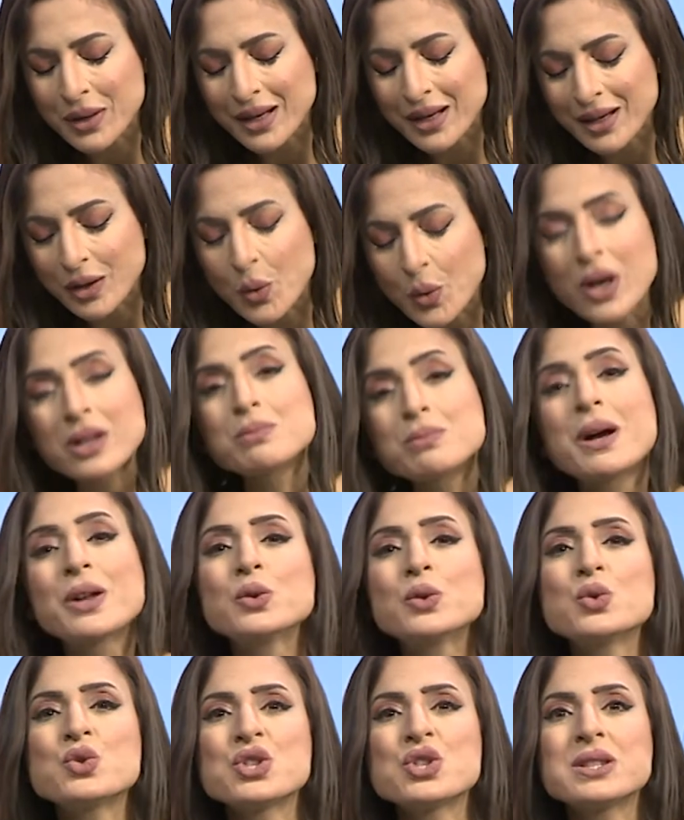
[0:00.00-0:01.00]
آه، الوقت
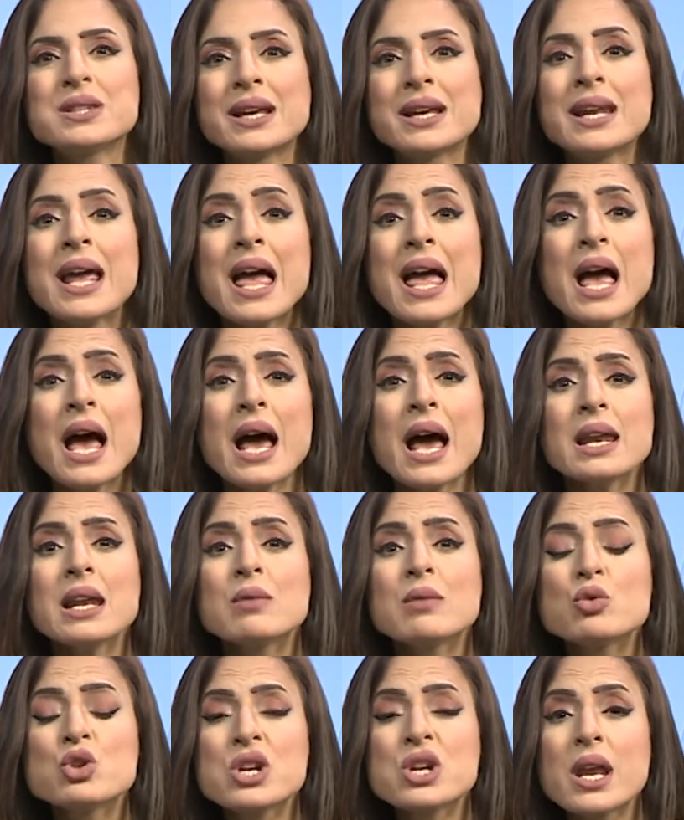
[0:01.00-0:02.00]
محدود جدا هل
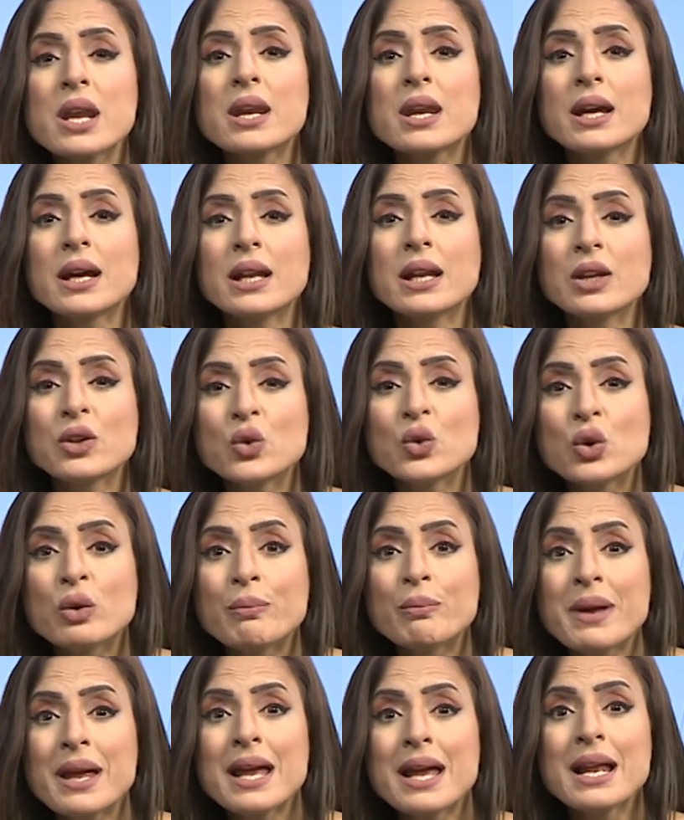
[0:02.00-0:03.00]
المشرع
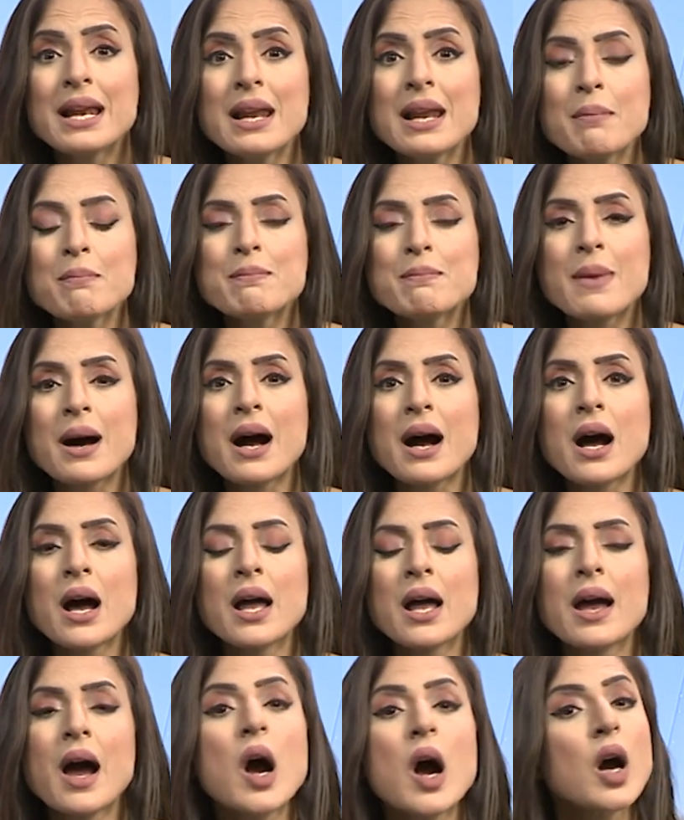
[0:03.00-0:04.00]
اليوم لما
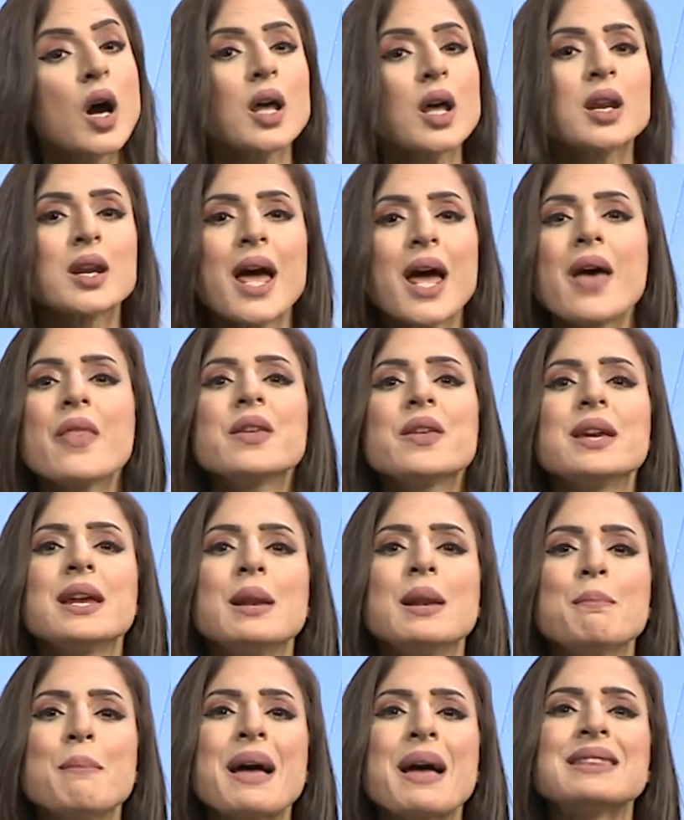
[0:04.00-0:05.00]
آه، اقر هذه
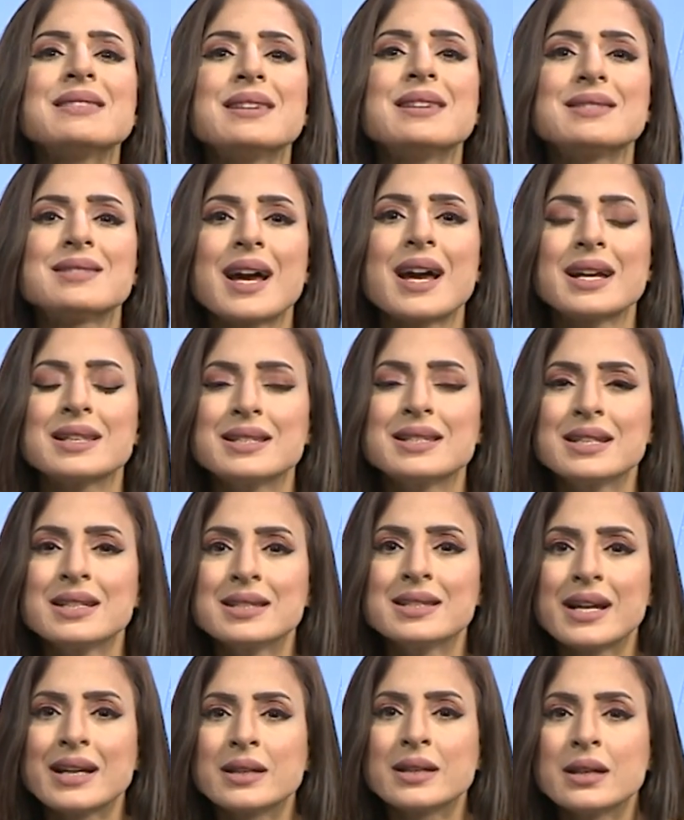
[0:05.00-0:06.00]
الماده
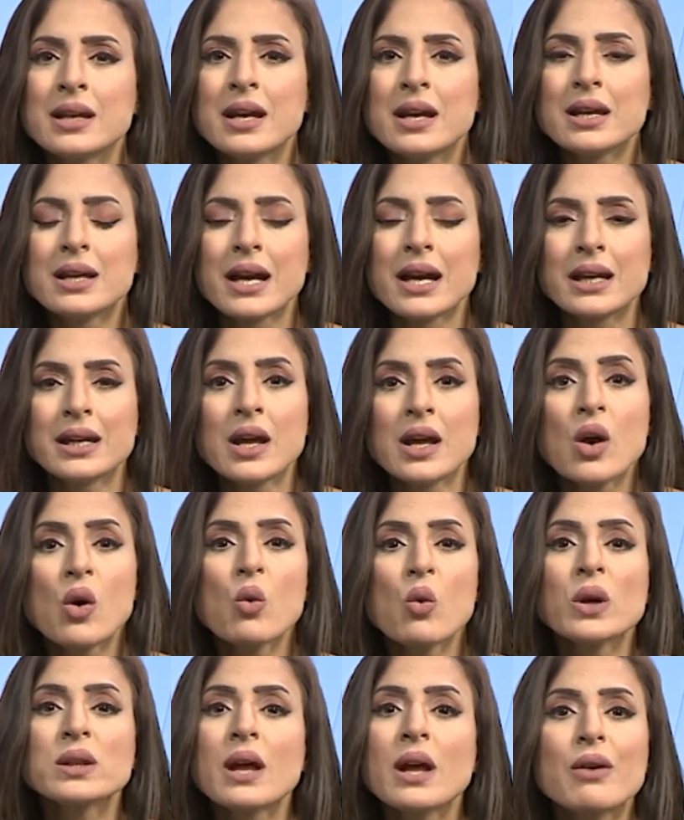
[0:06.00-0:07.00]
تحديدا يعني
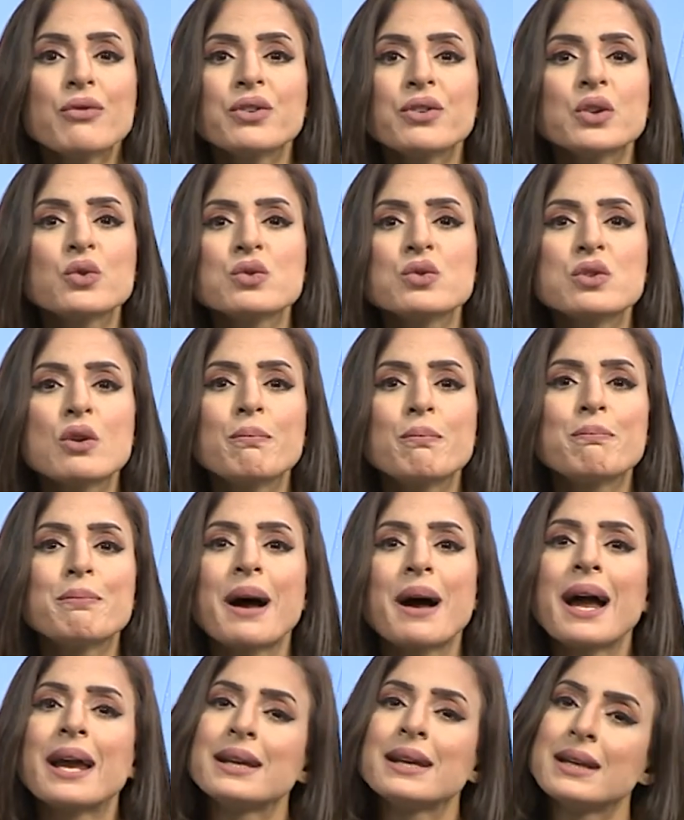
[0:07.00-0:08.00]
وضع في نصب
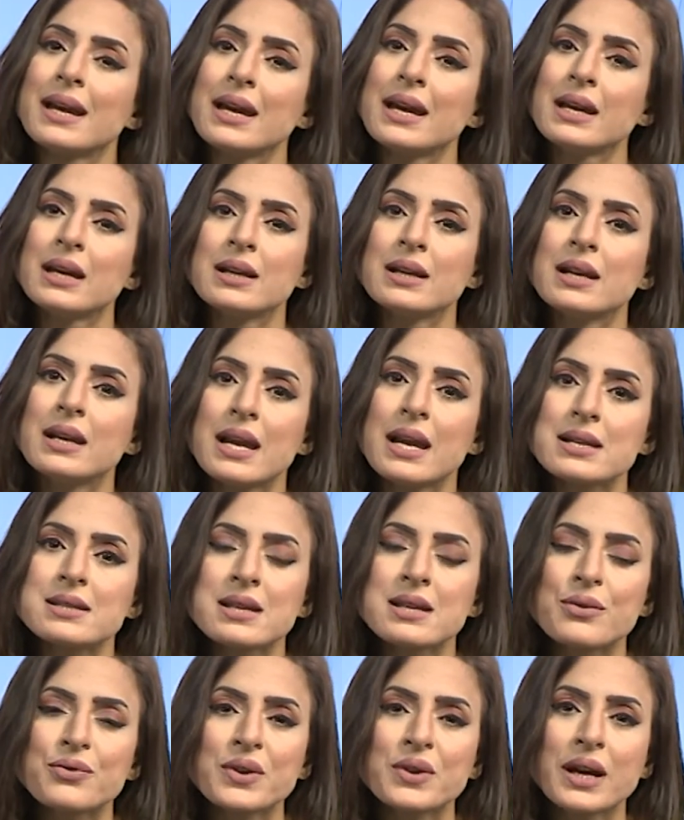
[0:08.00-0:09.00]
عينيه
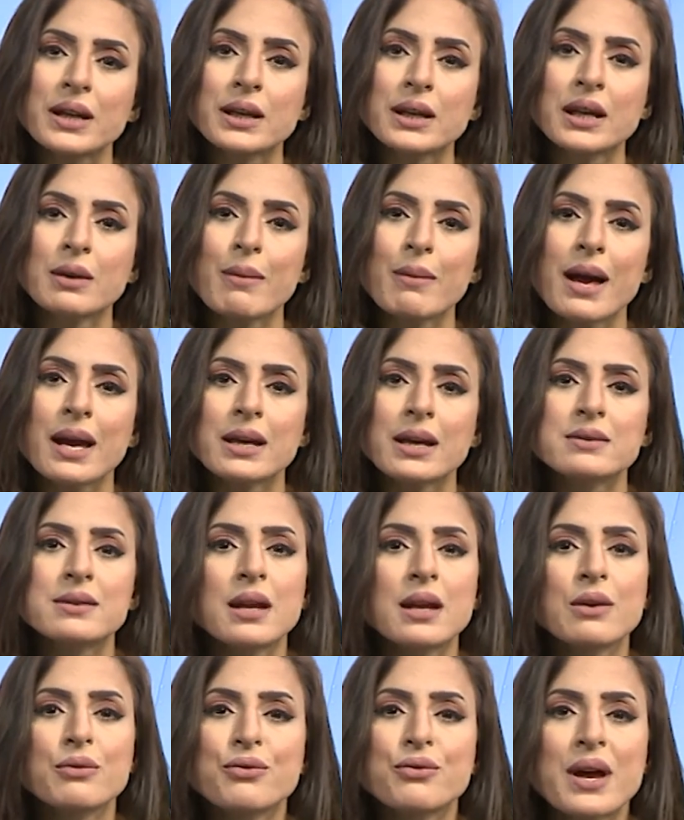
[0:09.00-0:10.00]
للاسف يعني حمايه
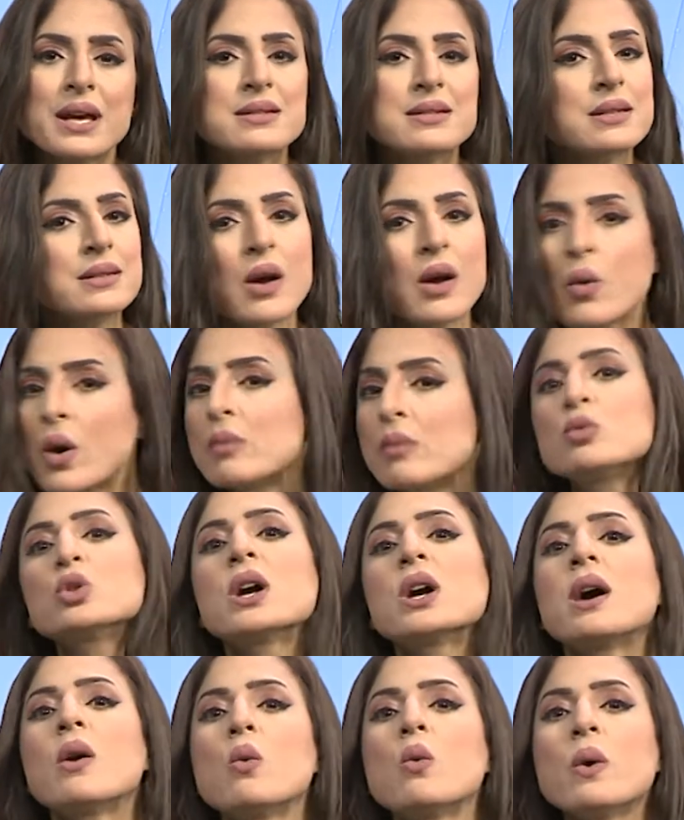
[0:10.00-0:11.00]
الفاسد او
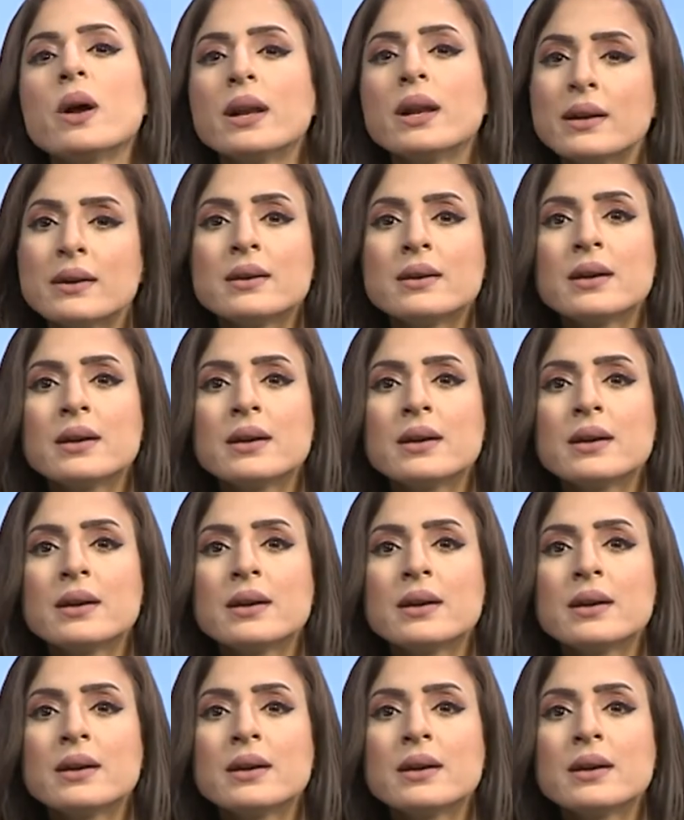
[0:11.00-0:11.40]
المتغول